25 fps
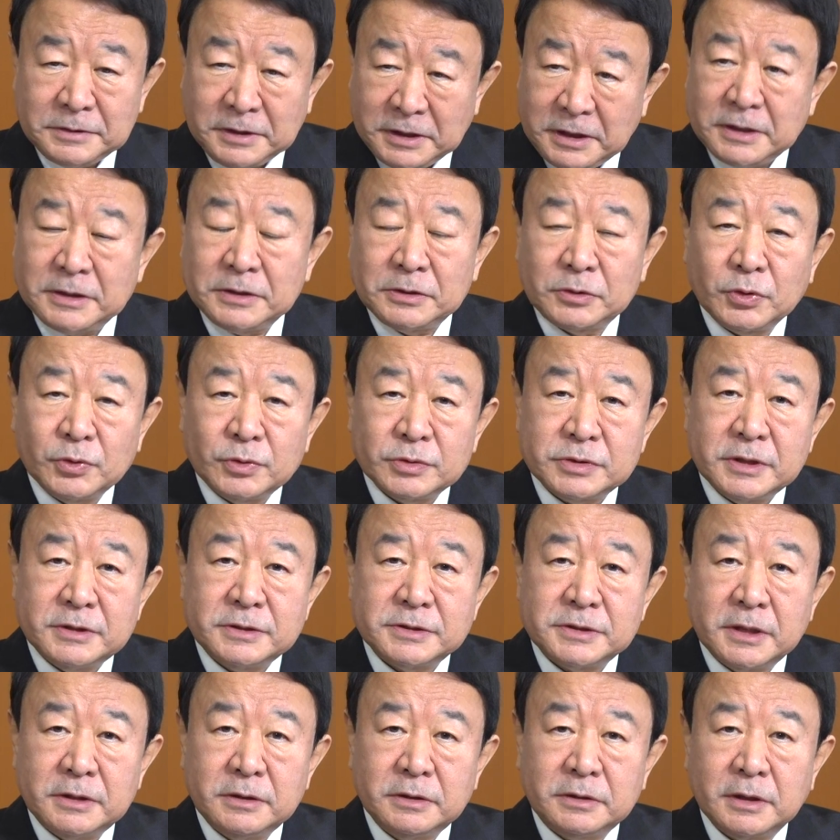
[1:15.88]
で当
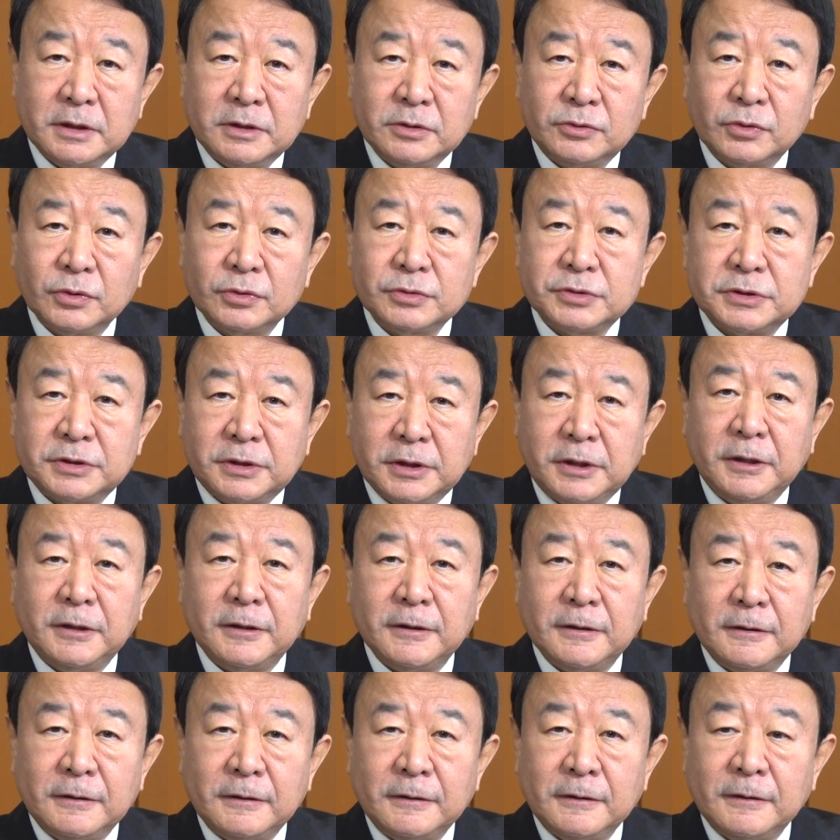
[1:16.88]
然前提として、
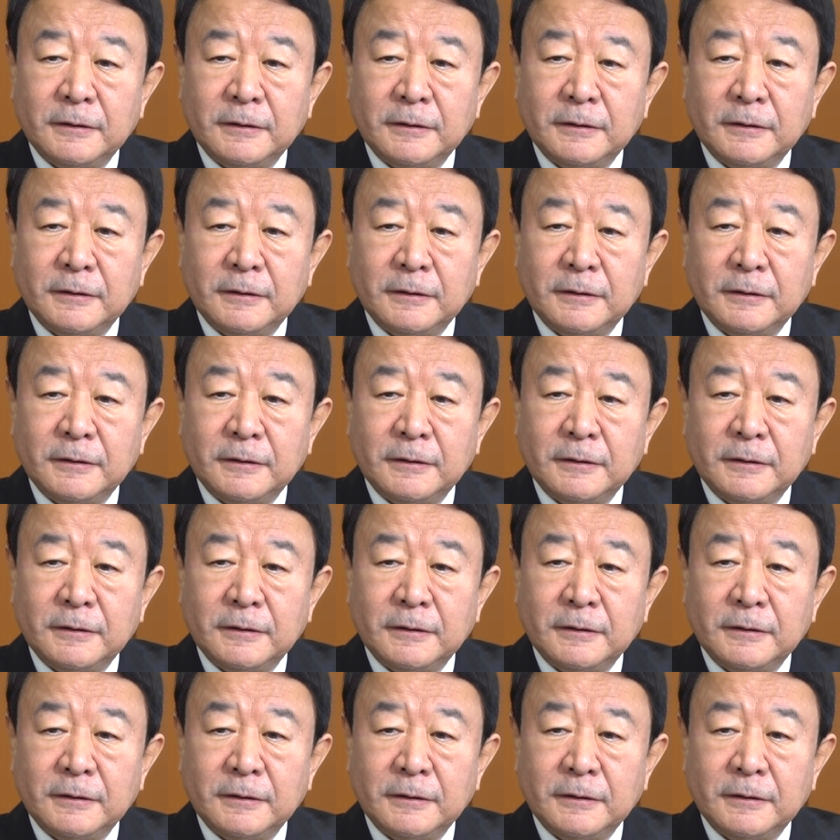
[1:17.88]
はい、